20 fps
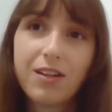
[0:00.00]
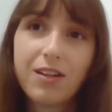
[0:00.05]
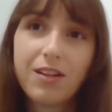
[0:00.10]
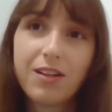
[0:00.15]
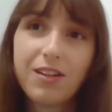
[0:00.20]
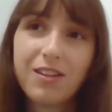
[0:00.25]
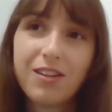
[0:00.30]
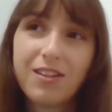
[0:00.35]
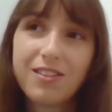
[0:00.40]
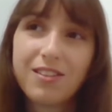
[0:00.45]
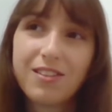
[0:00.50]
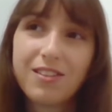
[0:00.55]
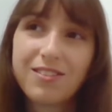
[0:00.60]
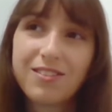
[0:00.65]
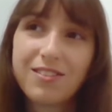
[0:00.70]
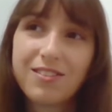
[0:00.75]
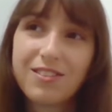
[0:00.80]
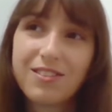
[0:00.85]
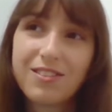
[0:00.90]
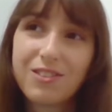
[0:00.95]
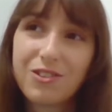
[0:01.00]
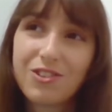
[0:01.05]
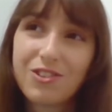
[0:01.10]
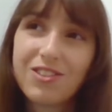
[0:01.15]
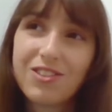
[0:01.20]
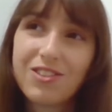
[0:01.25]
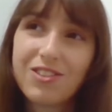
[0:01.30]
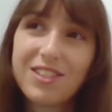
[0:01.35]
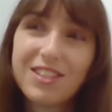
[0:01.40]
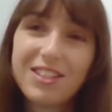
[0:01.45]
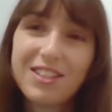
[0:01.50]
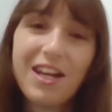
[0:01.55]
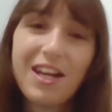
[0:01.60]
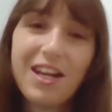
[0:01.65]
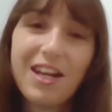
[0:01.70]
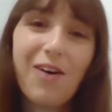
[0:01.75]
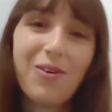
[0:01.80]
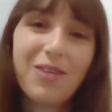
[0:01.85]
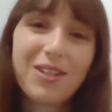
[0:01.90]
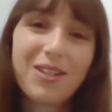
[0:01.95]
呃，就是幸好我当
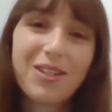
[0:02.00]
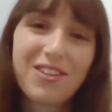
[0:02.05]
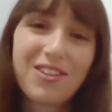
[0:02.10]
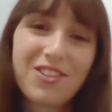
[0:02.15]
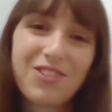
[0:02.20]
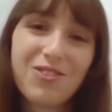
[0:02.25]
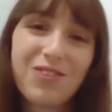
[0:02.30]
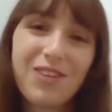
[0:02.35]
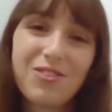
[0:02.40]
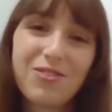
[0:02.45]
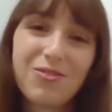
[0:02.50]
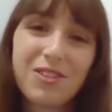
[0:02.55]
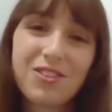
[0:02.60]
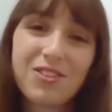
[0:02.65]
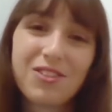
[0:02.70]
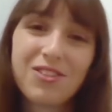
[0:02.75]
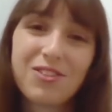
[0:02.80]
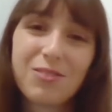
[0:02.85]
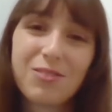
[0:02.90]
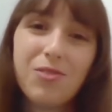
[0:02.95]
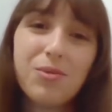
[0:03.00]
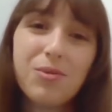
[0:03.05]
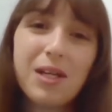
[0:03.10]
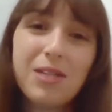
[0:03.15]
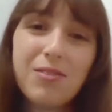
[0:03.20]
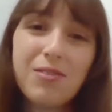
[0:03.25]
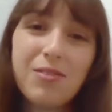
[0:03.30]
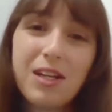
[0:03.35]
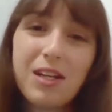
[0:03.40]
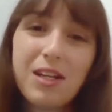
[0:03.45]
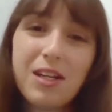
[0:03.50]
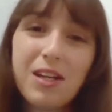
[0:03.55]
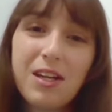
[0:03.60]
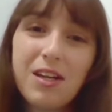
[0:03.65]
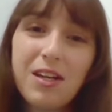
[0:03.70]
时选了中文这这门语言，因为。